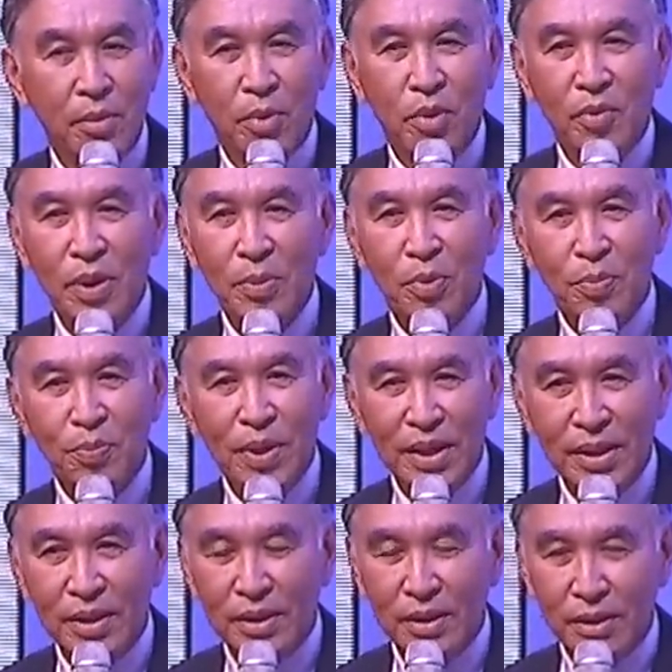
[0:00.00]
ผมว่าผม
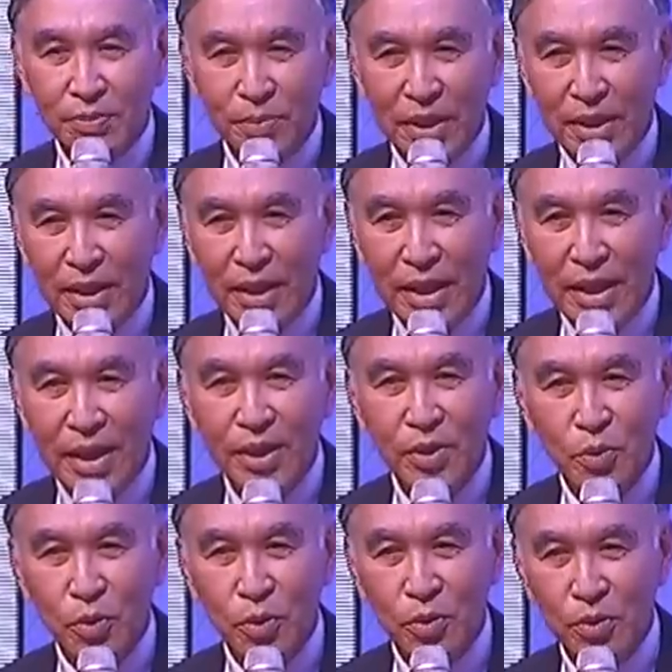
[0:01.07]
เปิดอะไรให้
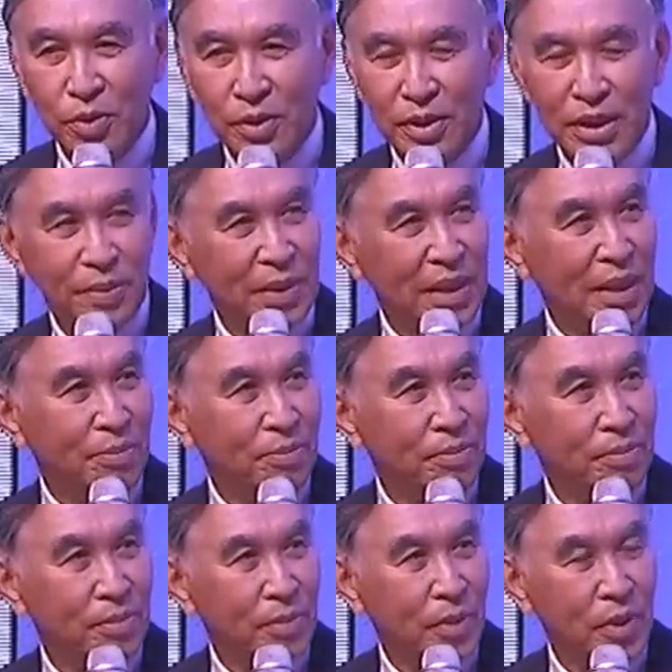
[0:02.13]
ดูดีไหมครับ
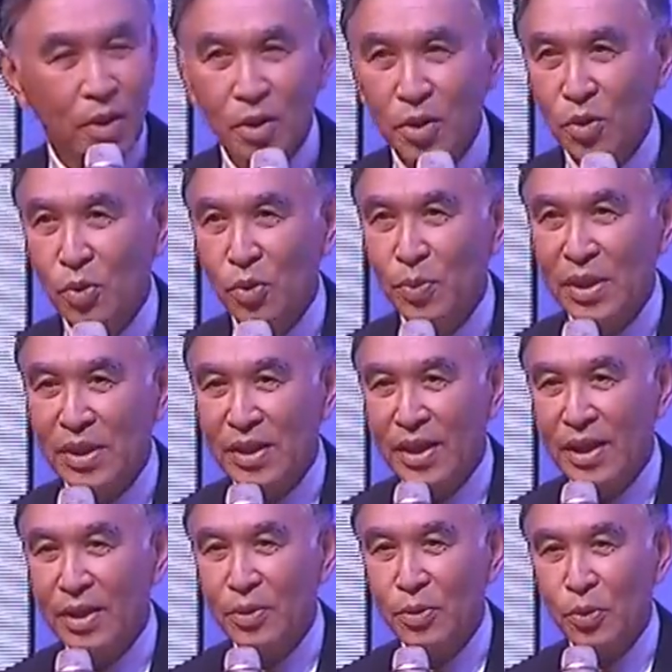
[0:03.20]
ได้เลยลองดูเพื่อจะ
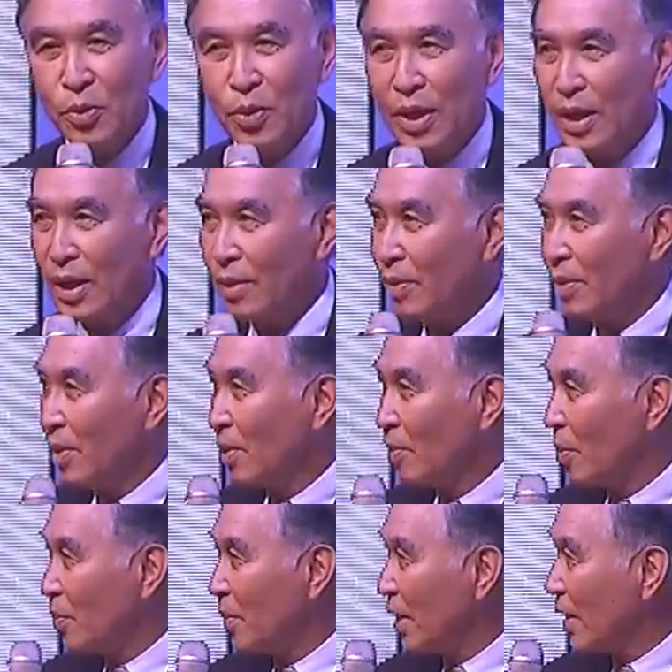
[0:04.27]
ได้ดู
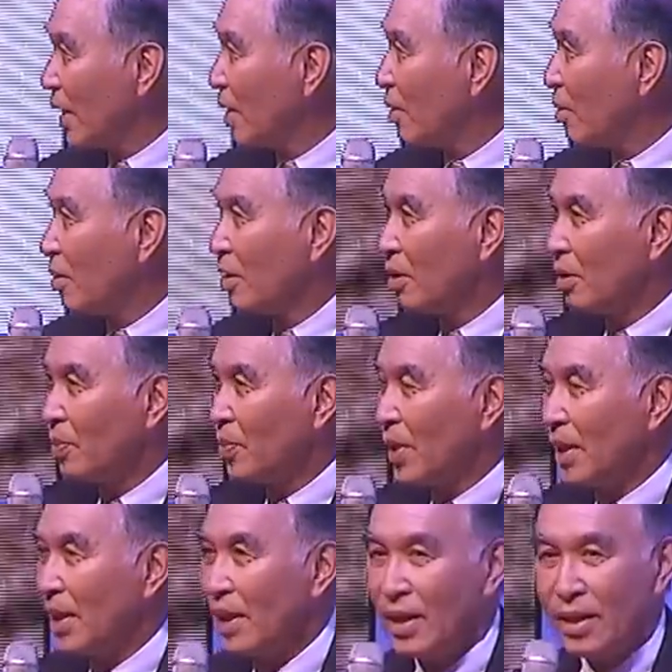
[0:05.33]
ผมอยากให้น้องเขาลองเปิ
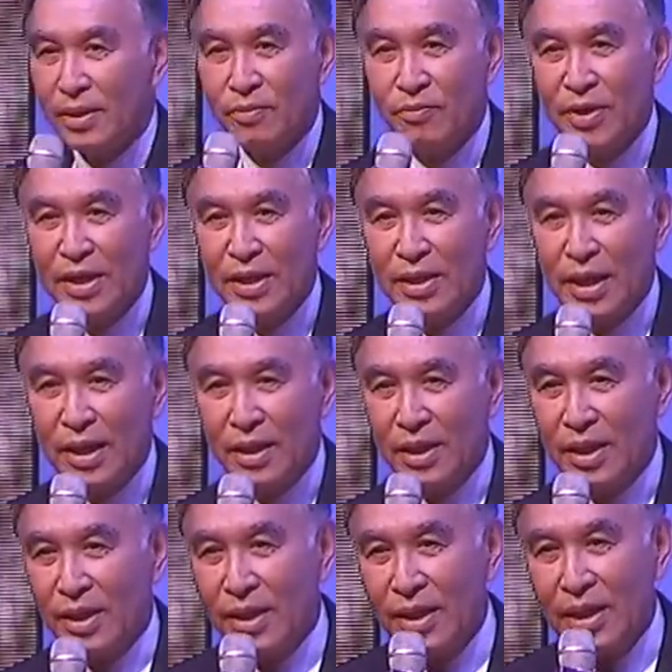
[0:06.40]
ดไอ้วิธีทัศน์
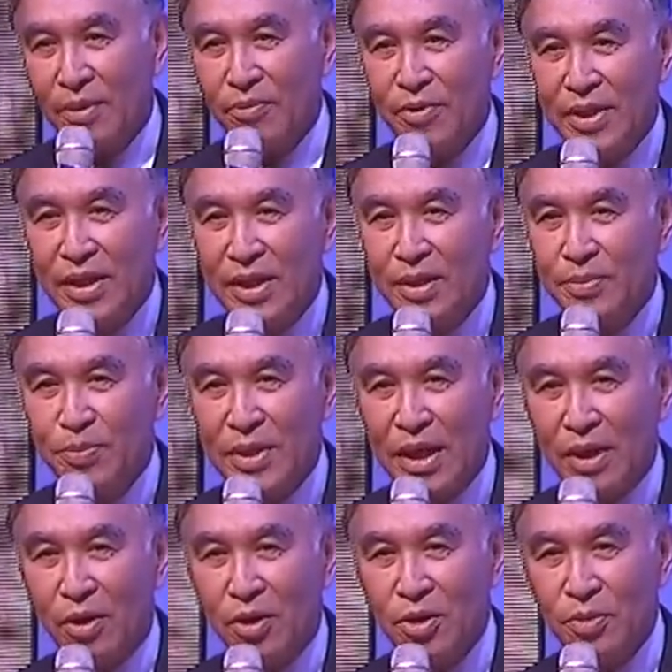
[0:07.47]
นี่ครับวิธีตัด
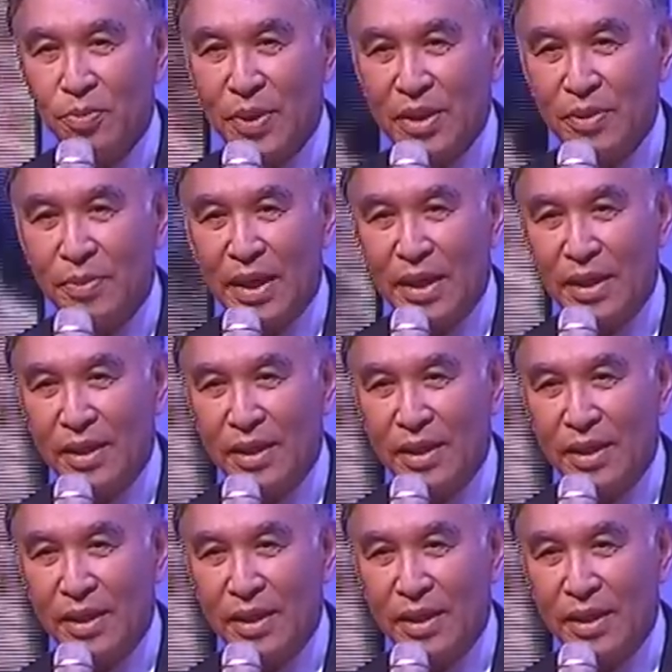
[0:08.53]
อ้อยอยู่ปัจจุบัน